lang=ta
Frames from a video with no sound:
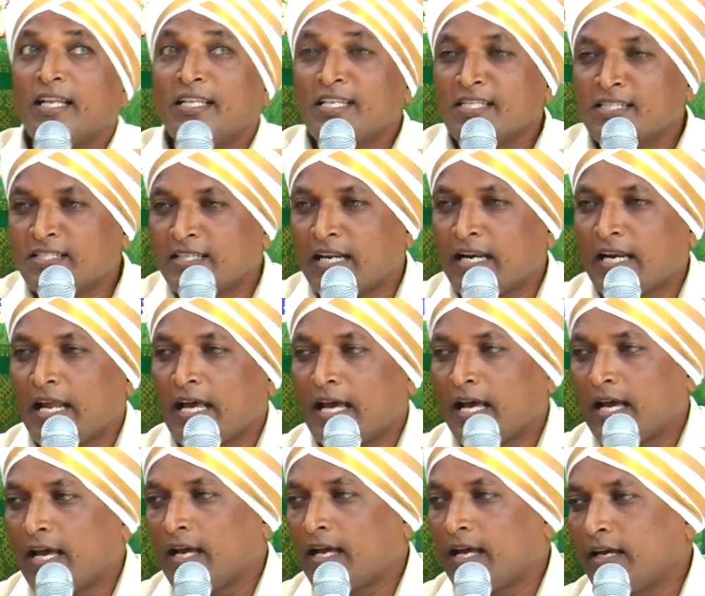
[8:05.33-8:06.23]
ரெஜிஸ்டரில்
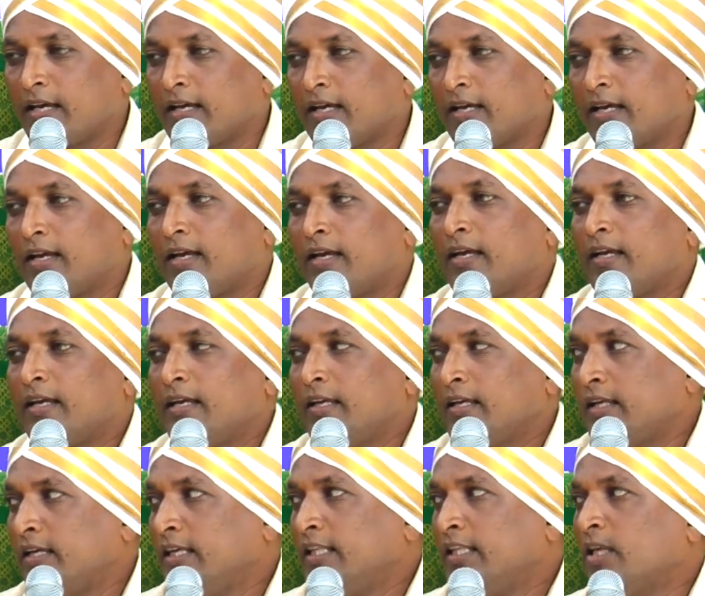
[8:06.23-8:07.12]

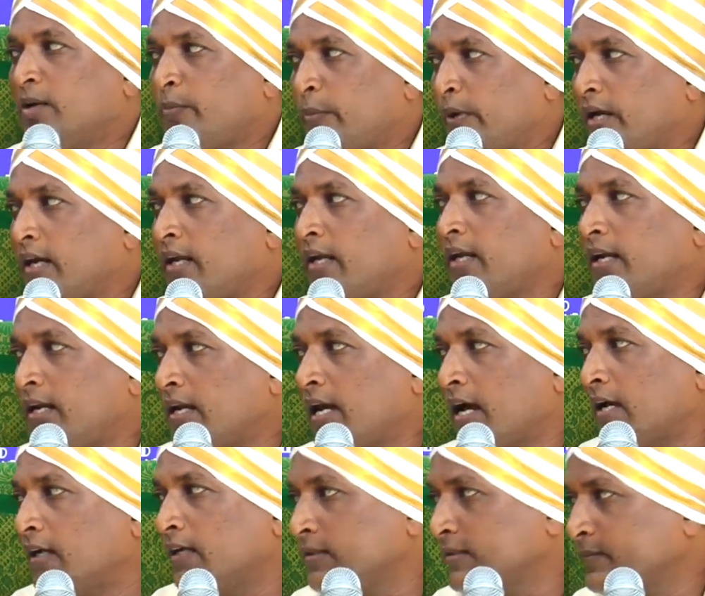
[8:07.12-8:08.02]
இந்த பேர் இல்லை